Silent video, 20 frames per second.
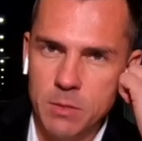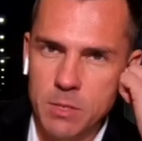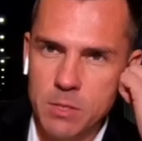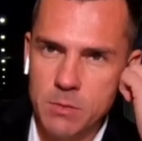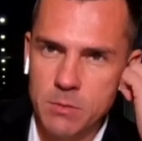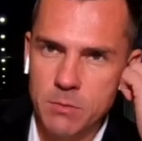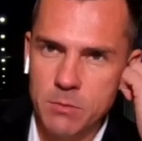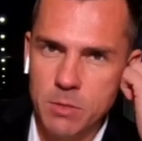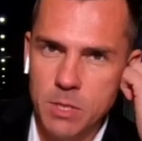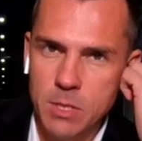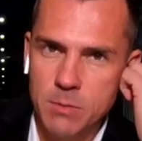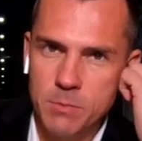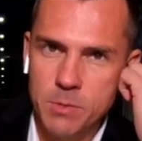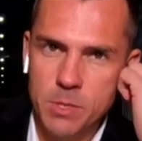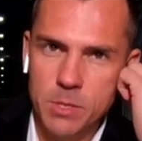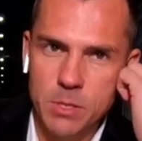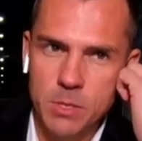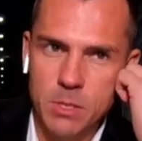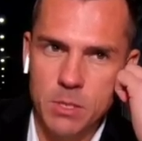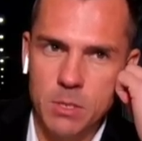
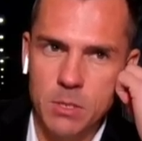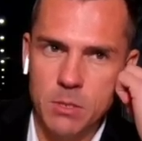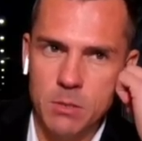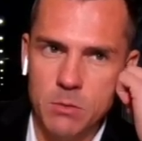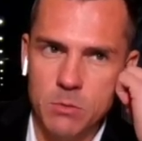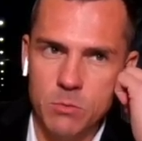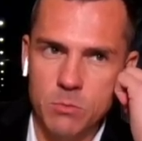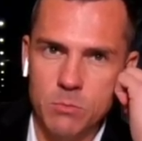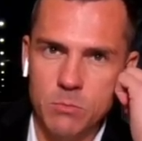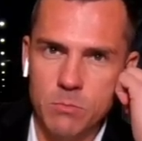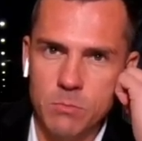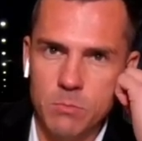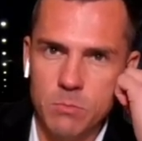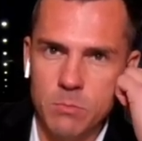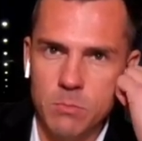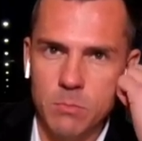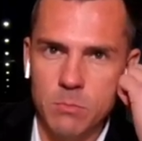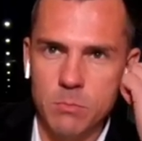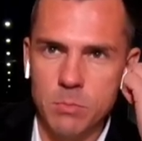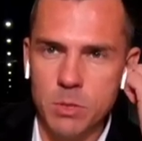развиваемся. Ну,
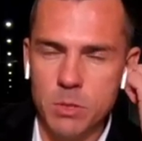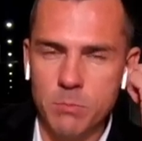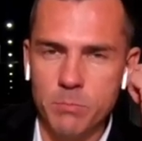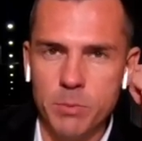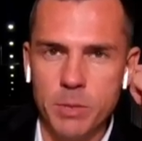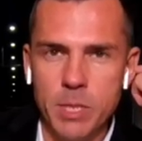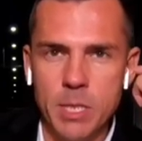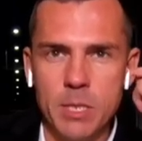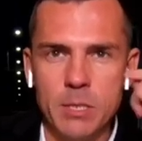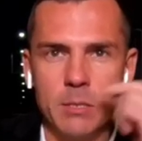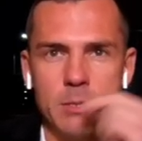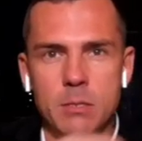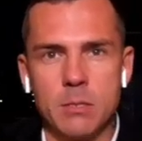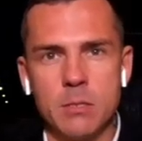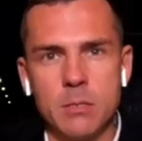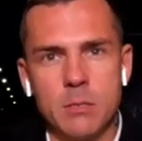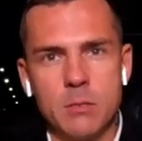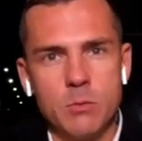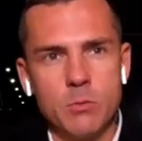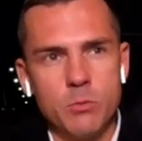был план,
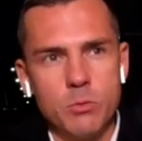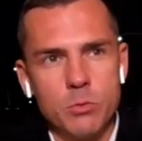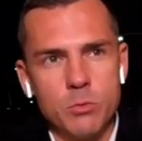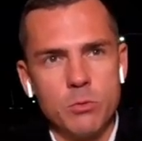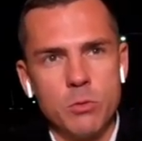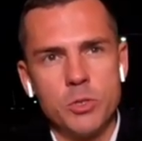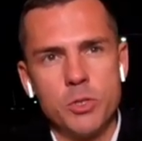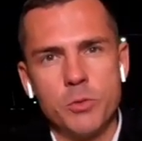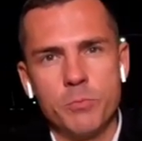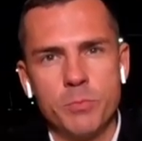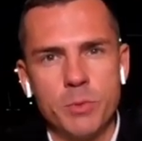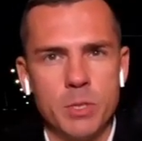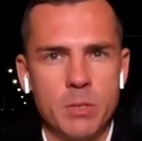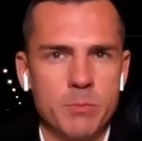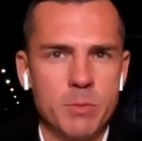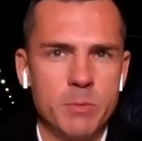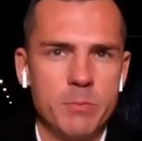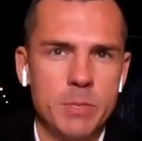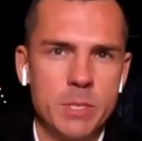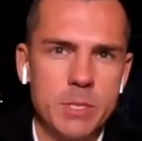но он очень был
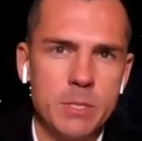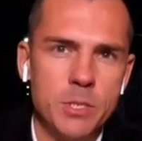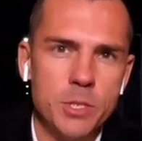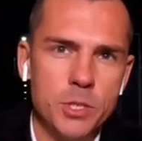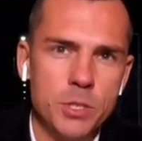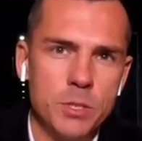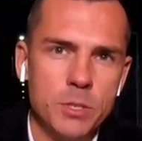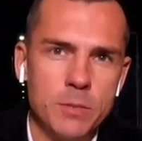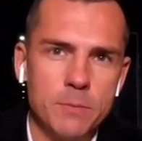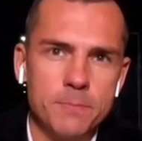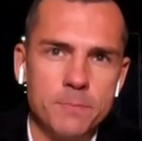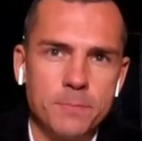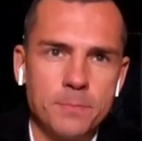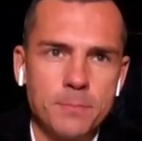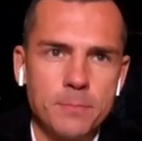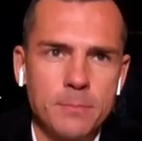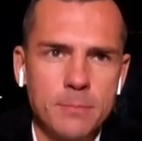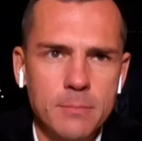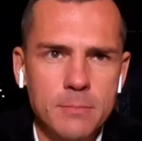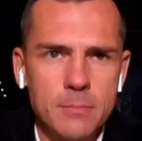оптимистичный
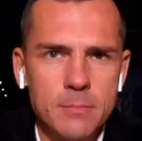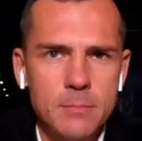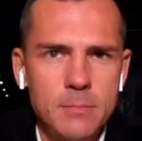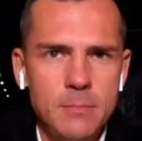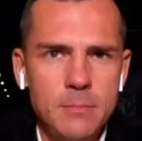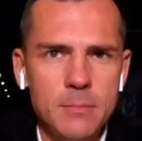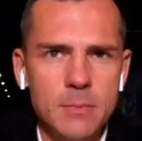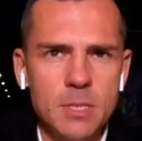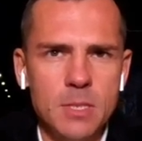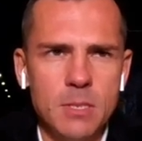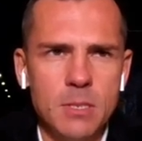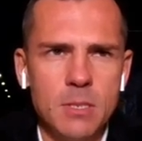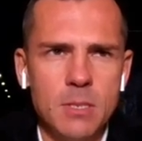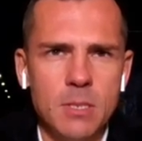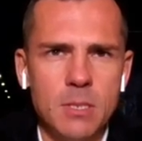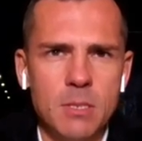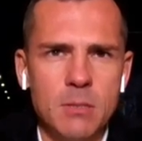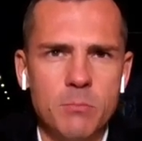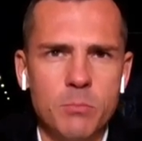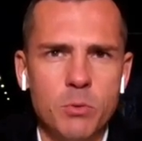
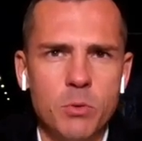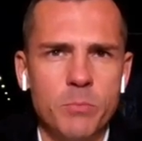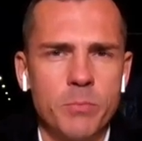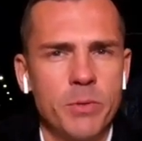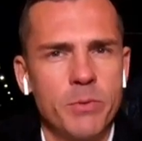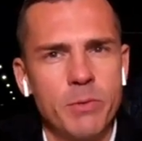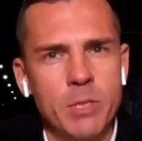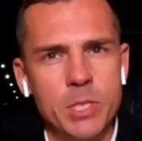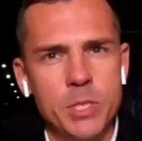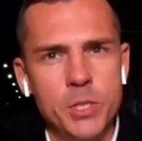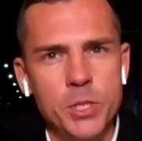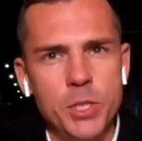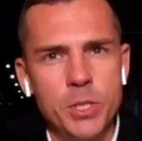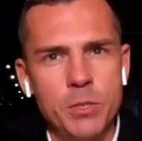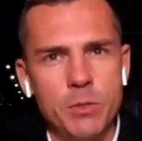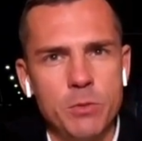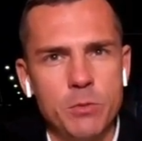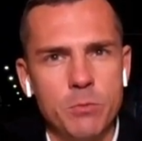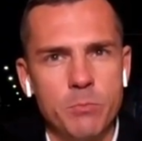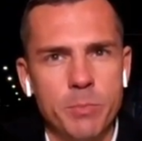а, по
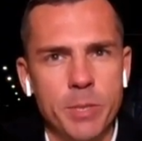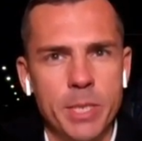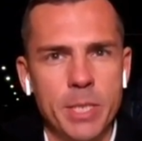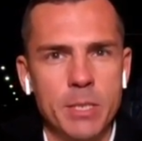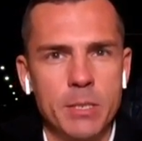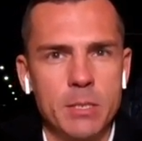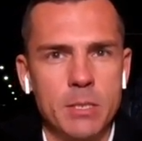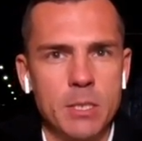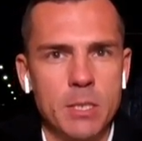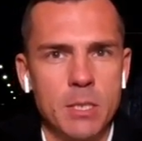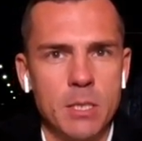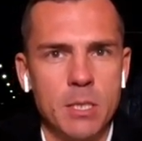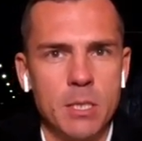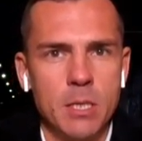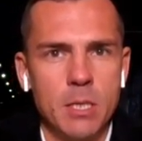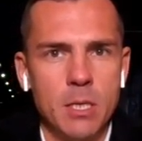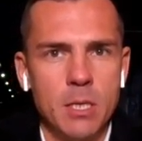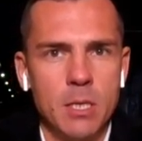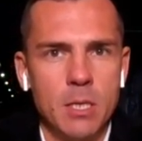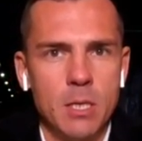привлечению порядка
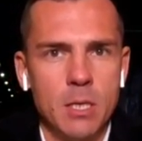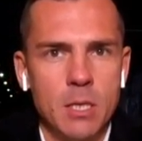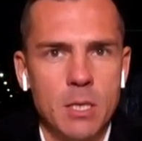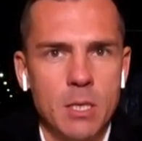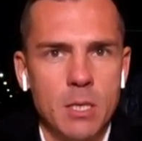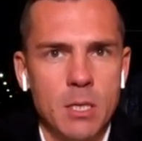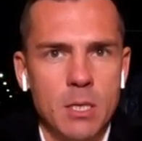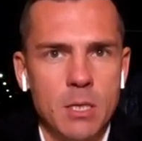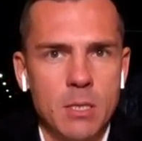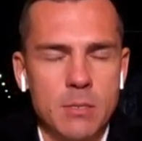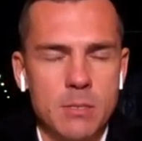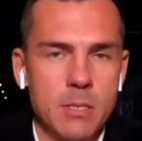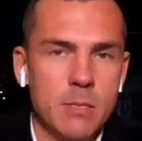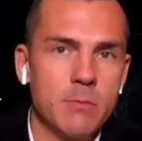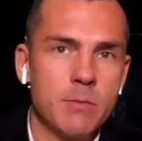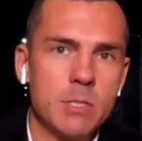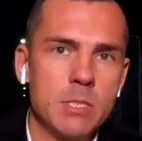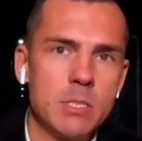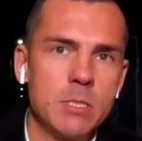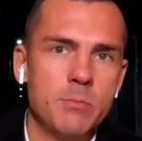
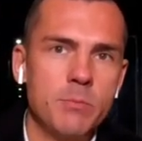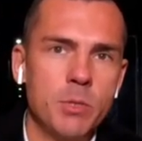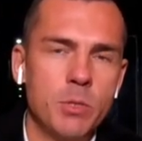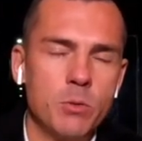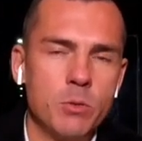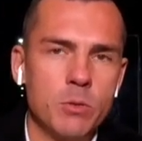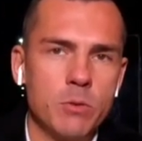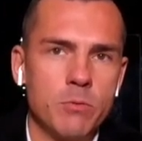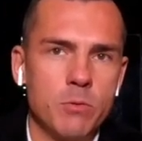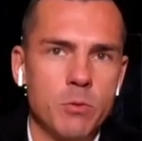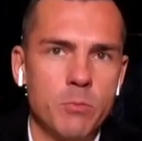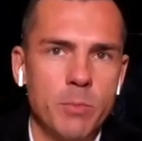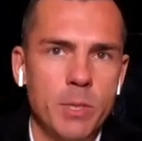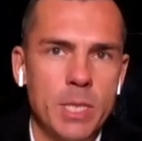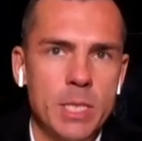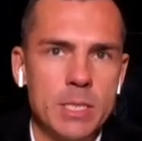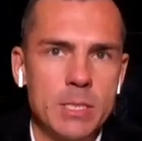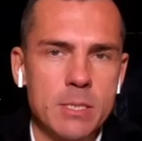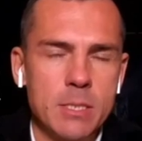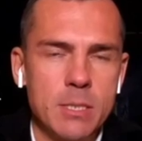120 миллионов
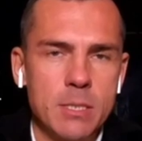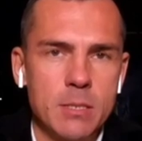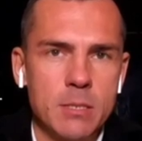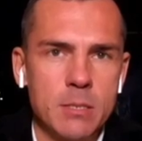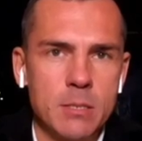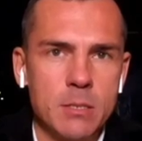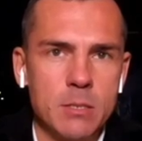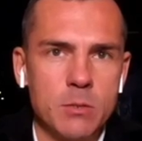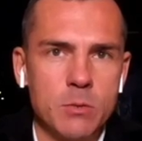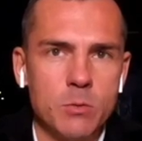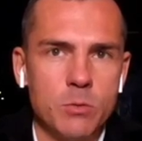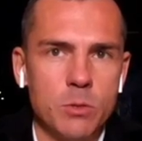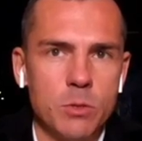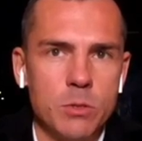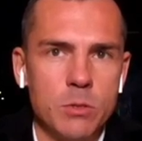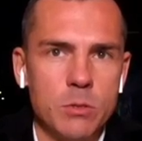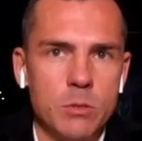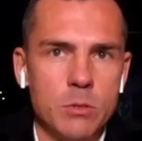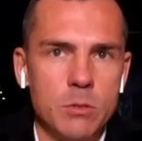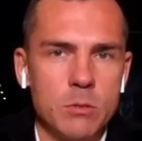рублей за этот год.
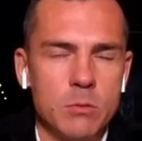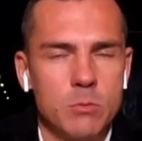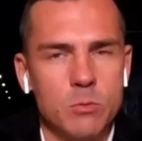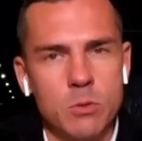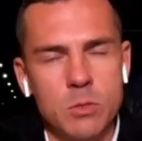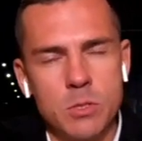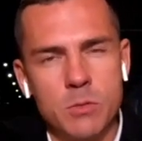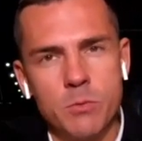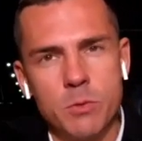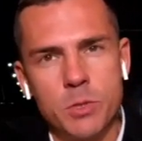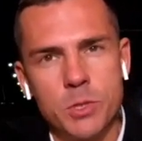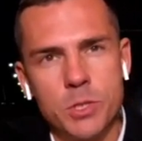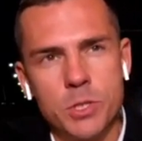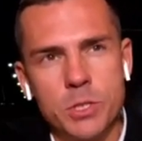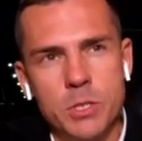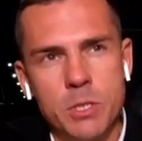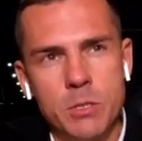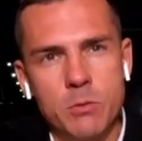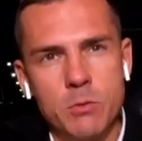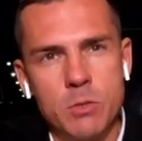Но ну, на сегодняшний
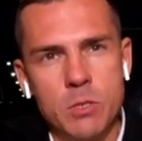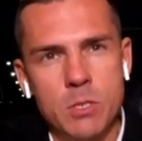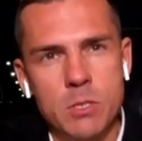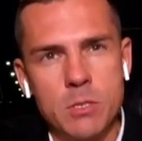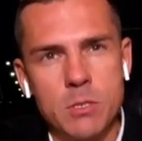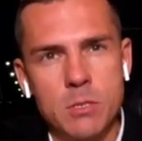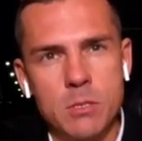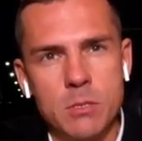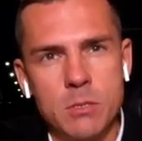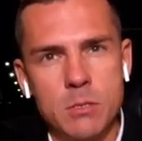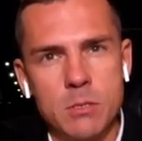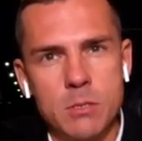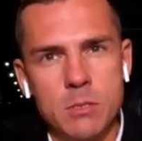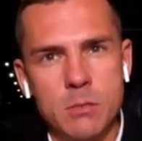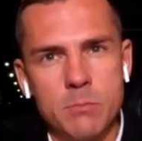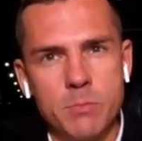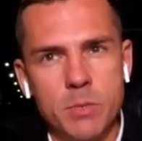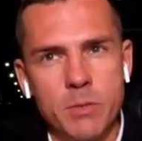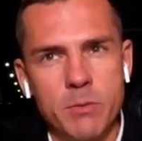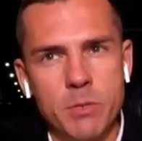день у нас э,
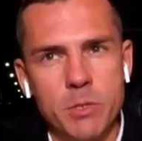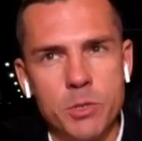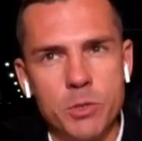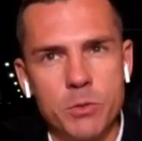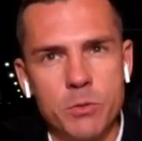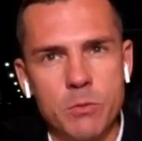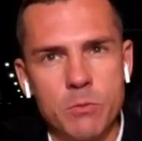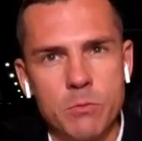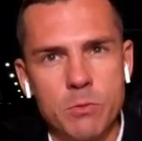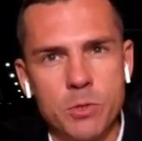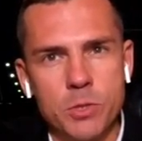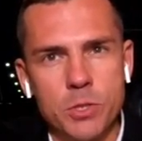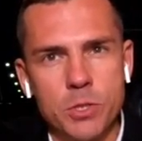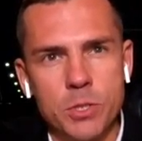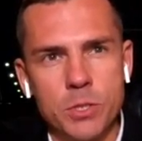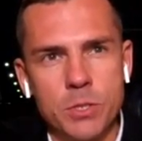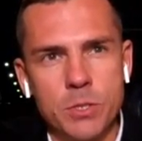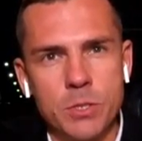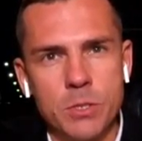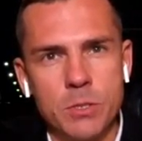привлечено
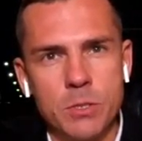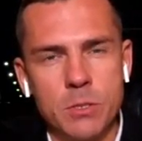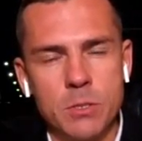уже